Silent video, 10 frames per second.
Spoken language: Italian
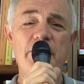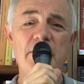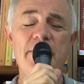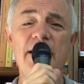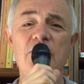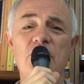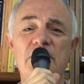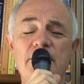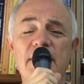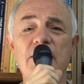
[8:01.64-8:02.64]
per Paolo
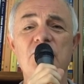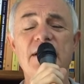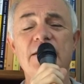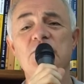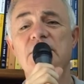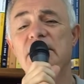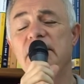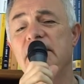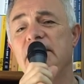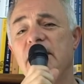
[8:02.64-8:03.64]
nel brano tratto dalle
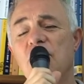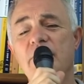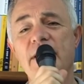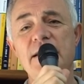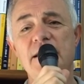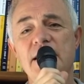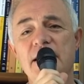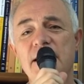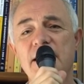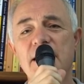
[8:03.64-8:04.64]
lettere ai Romani,
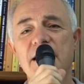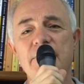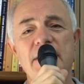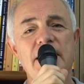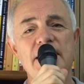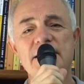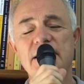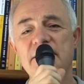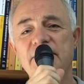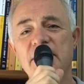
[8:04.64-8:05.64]
è la
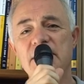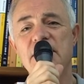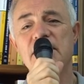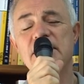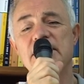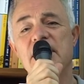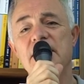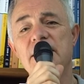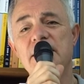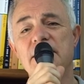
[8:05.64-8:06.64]
mancanza di fede degli
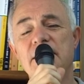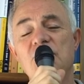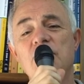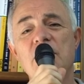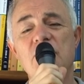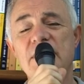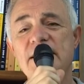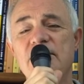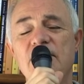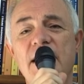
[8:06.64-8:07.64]
israeliti, dei suoi
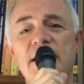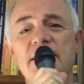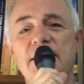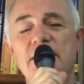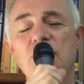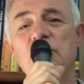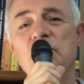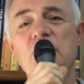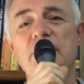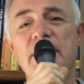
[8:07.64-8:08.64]
connazionali, che lo
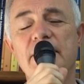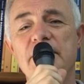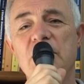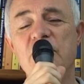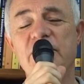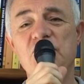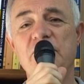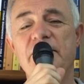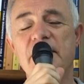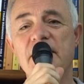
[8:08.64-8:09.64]
turba, che lo fa
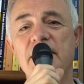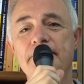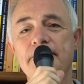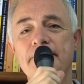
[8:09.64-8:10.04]
soffrire